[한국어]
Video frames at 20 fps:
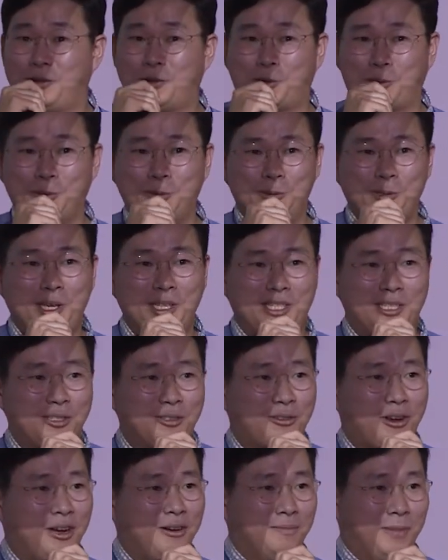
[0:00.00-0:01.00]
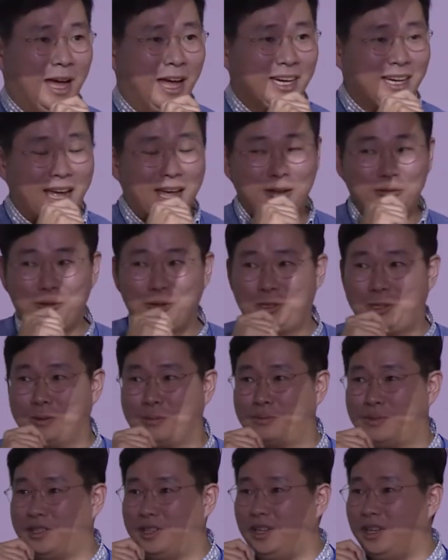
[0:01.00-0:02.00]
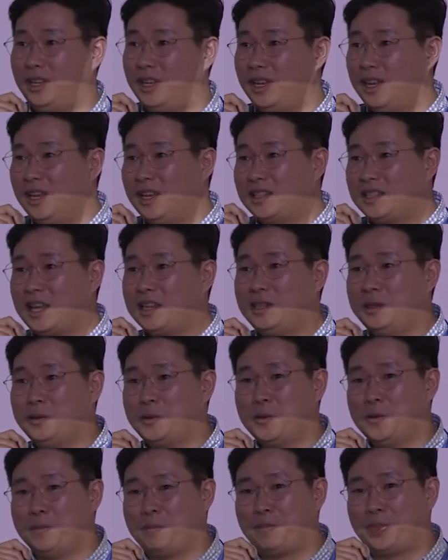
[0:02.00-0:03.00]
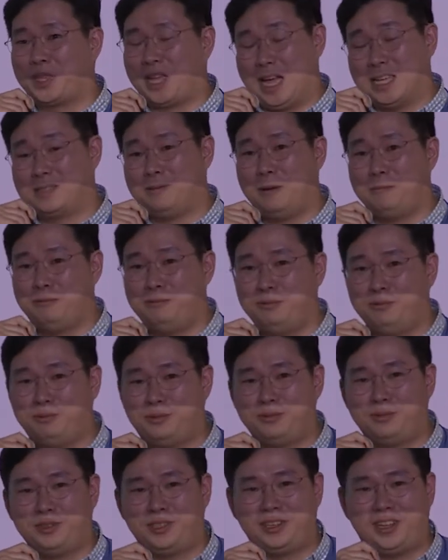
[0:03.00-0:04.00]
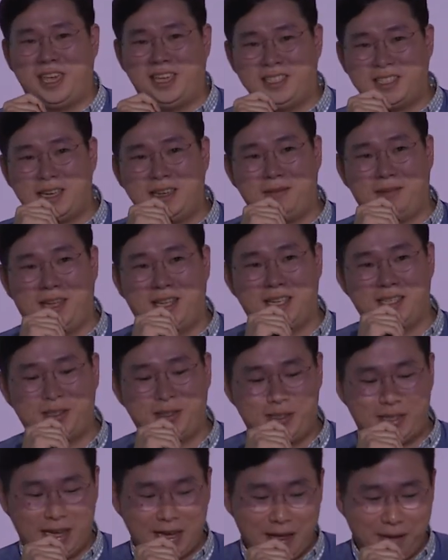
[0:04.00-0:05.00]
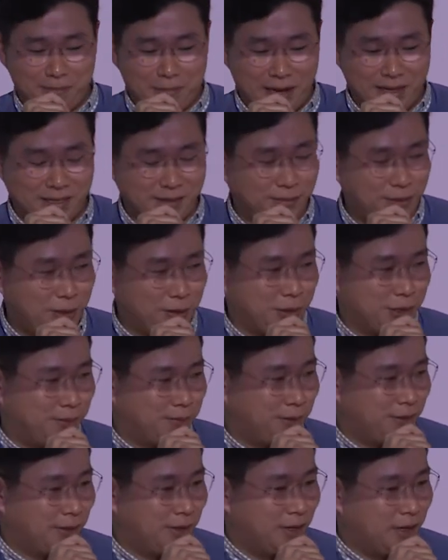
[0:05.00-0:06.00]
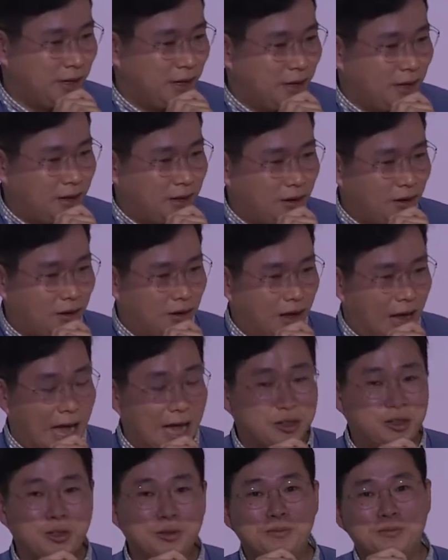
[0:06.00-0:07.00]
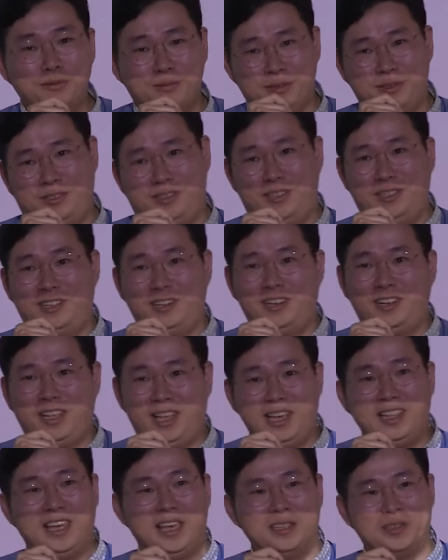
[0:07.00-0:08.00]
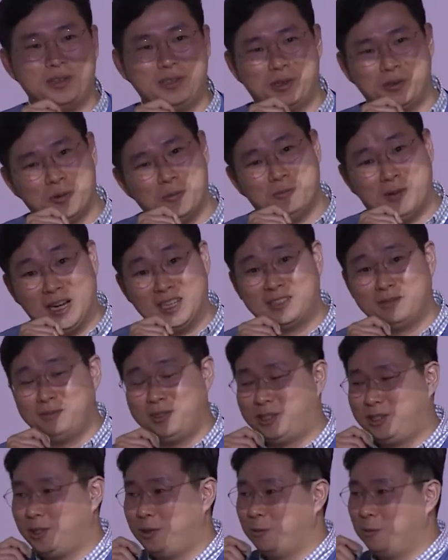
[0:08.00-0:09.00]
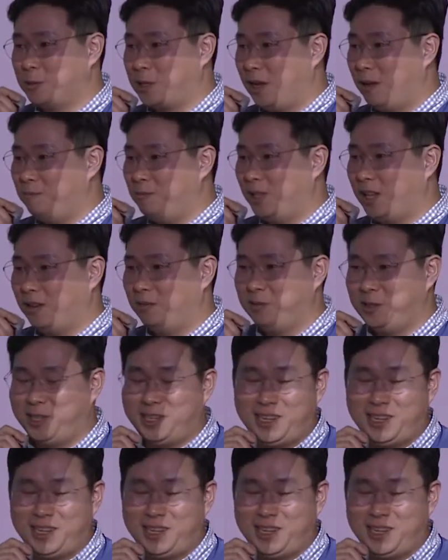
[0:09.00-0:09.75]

중국에 진출하는 많은 한국 기업들이 사실 좀 가슴 아픈 부분들이 굉장히 많았어요. 제가 말씀드리고 싶은 어, 아쉬운 부분들에 대해서 이제 좀 말씀을 드리고자 합니다. 뭐 이제